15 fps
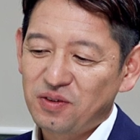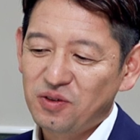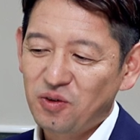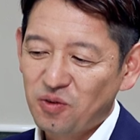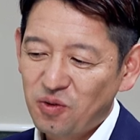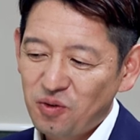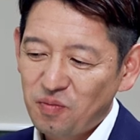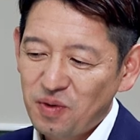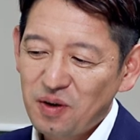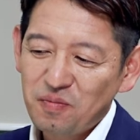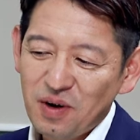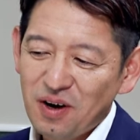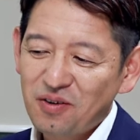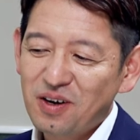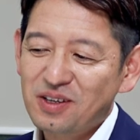そのこの
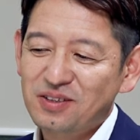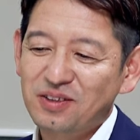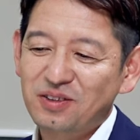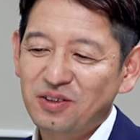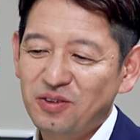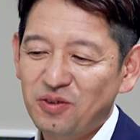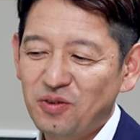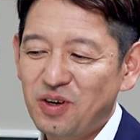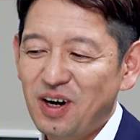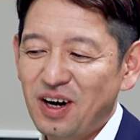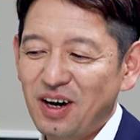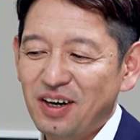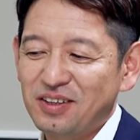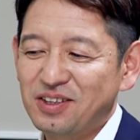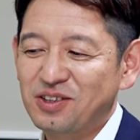ペーパーグラスっていうの
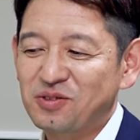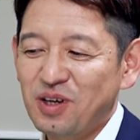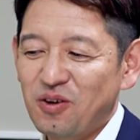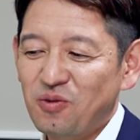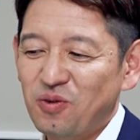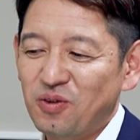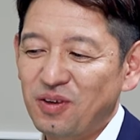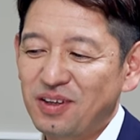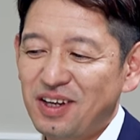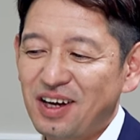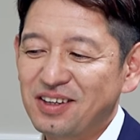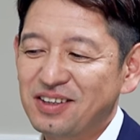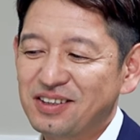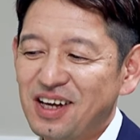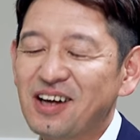は実はこう
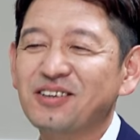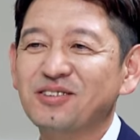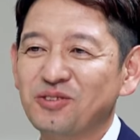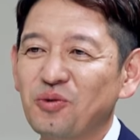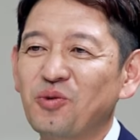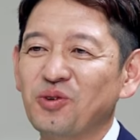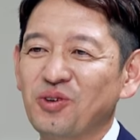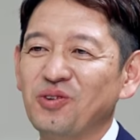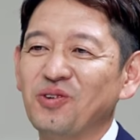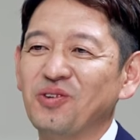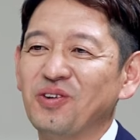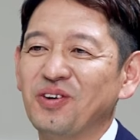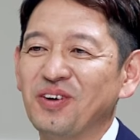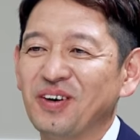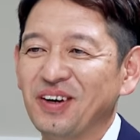第三創
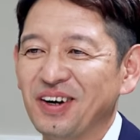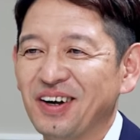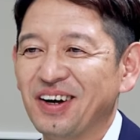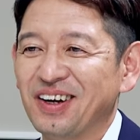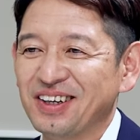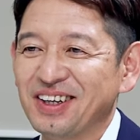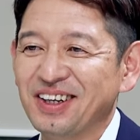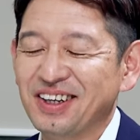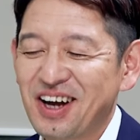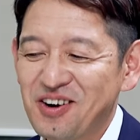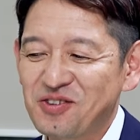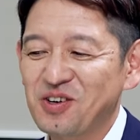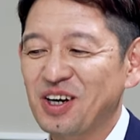業になる